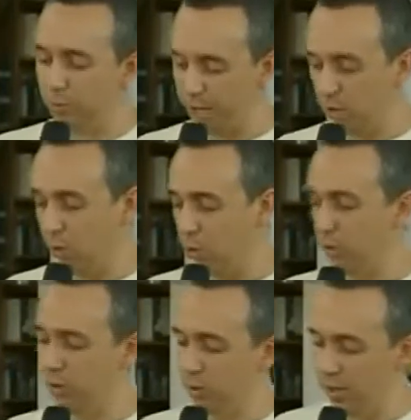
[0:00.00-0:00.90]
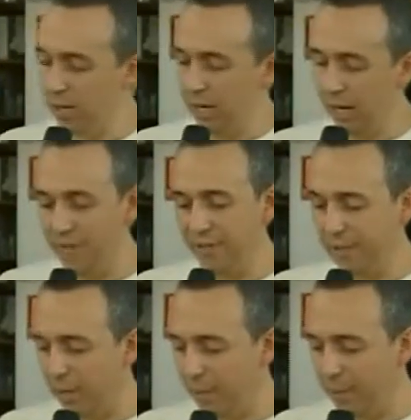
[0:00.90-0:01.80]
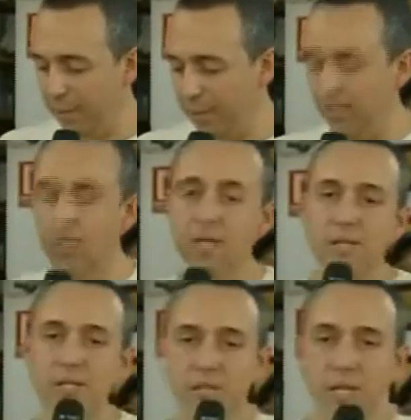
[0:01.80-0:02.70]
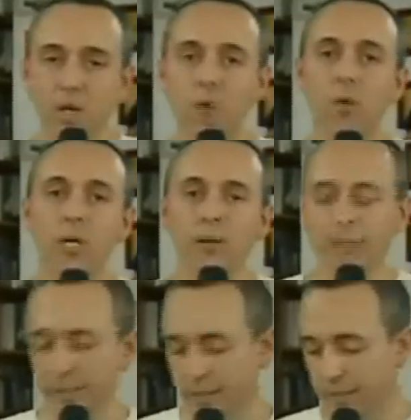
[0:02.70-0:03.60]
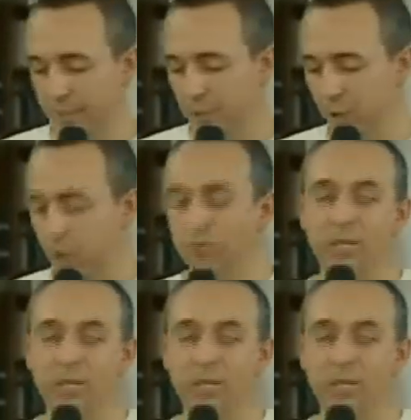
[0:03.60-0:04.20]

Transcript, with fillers: precio justo es efectivamente 5 bolívares con